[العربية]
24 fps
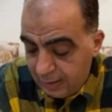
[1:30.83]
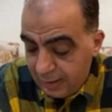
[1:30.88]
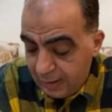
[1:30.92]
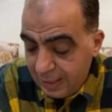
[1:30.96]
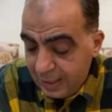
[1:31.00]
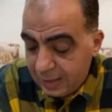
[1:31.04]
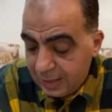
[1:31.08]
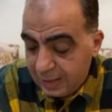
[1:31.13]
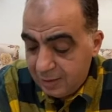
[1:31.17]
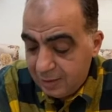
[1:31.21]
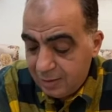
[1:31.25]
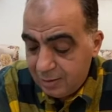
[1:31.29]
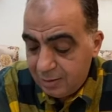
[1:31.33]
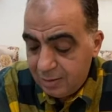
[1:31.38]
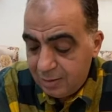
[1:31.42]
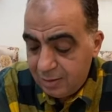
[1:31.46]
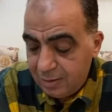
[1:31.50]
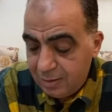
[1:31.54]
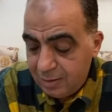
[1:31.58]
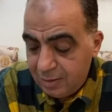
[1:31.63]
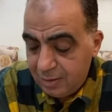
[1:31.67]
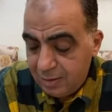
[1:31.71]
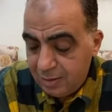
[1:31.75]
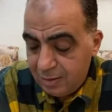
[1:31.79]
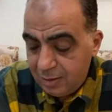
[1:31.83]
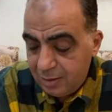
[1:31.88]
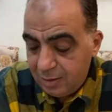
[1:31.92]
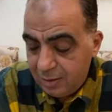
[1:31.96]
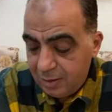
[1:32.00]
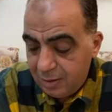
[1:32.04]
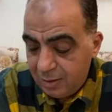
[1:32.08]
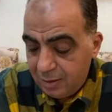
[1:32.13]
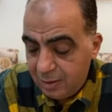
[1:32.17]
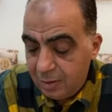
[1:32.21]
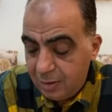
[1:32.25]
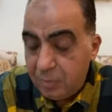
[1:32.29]
لكن
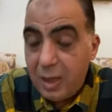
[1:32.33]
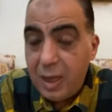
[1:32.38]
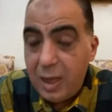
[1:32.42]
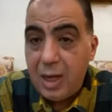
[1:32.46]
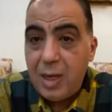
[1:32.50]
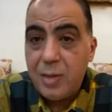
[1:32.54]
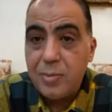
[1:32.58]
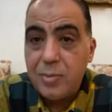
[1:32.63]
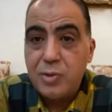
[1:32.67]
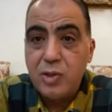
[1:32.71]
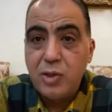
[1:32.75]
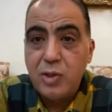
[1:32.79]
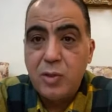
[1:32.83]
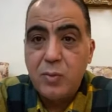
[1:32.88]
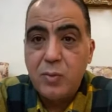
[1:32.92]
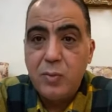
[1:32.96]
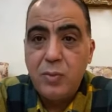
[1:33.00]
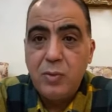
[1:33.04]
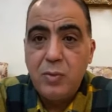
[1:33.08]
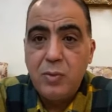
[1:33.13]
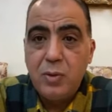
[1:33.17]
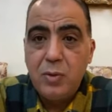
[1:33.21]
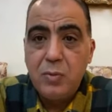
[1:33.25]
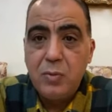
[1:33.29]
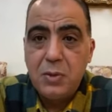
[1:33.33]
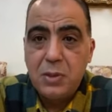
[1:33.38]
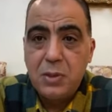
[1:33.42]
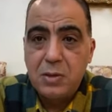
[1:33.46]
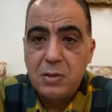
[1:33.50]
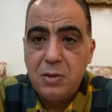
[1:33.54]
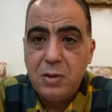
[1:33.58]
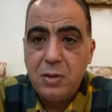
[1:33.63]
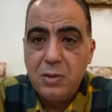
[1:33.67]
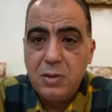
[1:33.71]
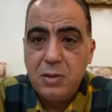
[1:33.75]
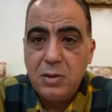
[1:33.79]
آه، المقلب شربه
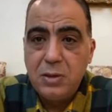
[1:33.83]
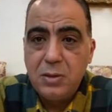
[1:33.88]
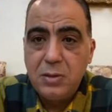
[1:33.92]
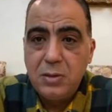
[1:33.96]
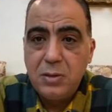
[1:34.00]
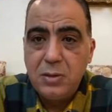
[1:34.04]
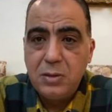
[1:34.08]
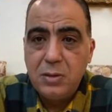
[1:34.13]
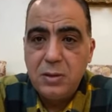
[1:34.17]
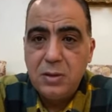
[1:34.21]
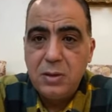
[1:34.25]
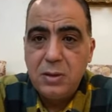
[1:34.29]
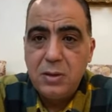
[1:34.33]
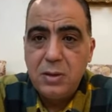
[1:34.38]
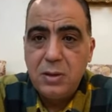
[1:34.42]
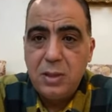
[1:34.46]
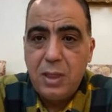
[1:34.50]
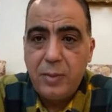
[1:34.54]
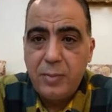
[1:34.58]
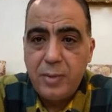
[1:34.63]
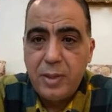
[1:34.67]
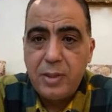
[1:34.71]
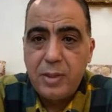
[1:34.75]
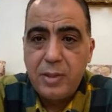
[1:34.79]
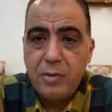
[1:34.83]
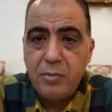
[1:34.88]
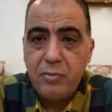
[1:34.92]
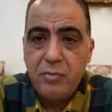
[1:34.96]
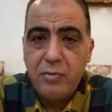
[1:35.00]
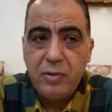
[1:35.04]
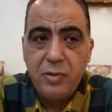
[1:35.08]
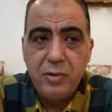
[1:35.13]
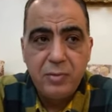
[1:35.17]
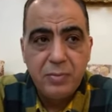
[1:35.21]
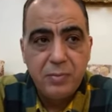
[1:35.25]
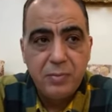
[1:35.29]
المرة دي آه، أمير
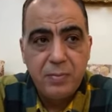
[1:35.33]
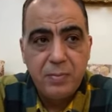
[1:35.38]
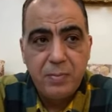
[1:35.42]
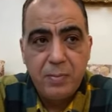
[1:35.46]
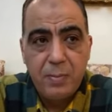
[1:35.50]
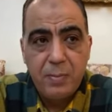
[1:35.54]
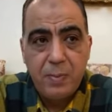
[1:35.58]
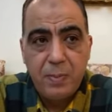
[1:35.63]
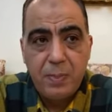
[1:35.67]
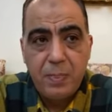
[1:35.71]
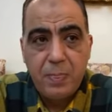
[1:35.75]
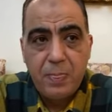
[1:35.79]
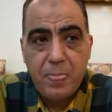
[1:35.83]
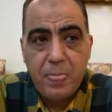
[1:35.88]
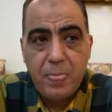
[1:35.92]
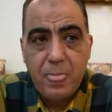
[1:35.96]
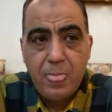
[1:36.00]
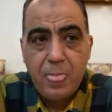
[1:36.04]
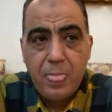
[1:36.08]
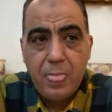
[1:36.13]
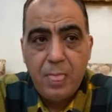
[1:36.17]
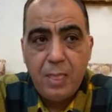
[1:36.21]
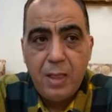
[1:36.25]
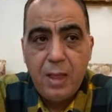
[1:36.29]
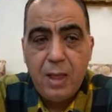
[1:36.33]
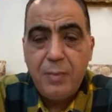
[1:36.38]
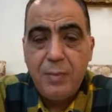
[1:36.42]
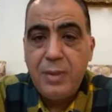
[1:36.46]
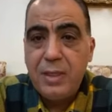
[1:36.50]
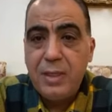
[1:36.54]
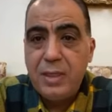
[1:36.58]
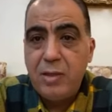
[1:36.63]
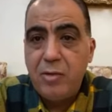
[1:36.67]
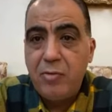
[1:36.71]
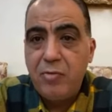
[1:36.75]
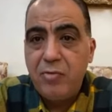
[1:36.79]
توفيق
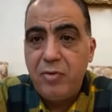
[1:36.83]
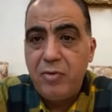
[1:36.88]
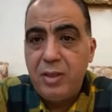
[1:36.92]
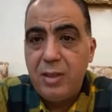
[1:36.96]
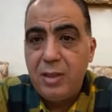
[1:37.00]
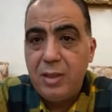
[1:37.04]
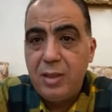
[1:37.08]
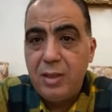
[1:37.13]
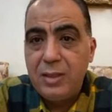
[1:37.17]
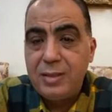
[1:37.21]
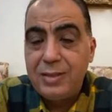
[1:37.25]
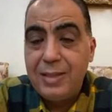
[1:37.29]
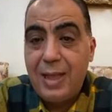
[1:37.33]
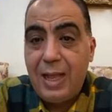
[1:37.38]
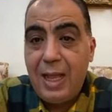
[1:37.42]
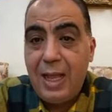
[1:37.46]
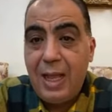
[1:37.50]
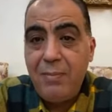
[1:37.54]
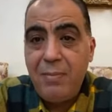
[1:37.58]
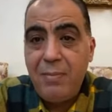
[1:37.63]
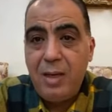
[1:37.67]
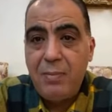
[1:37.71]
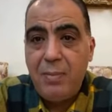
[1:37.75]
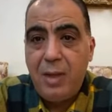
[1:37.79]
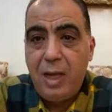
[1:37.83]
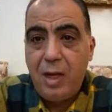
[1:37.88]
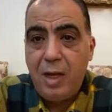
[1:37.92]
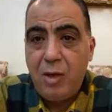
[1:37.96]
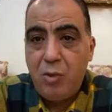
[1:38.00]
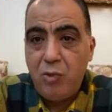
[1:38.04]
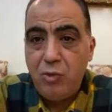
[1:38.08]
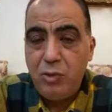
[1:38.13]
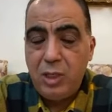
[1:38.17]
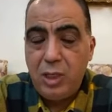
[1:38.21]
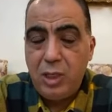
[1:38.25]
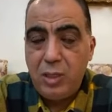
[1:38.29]
أمير توفيق تعامل مع
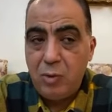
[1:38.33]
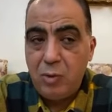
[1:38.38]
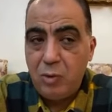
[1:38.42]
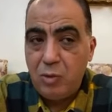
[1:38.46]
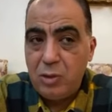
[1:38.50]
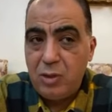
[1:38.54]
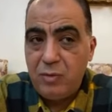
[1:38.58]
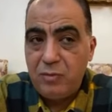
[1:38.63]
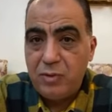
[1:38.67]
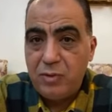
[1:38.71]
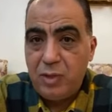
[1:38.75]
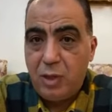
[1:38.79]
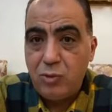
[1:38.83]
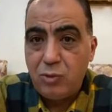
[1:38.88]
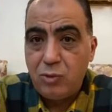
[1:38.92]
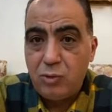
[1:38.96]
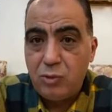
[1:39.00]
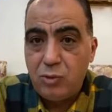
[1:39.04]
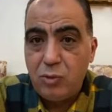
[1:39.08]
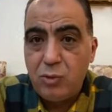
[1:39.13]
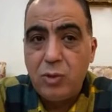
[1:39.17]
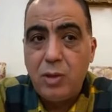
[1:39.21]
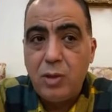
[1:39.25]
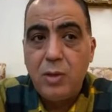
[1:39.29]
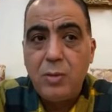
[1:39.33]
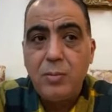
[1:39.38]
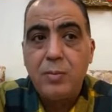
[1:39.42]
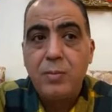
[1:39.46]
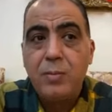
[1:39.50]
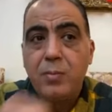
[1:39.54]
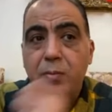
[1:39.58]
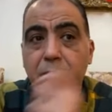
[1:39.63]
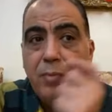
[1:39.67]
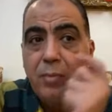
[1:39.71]
العقود اللي موجودة في اتحاد الكورة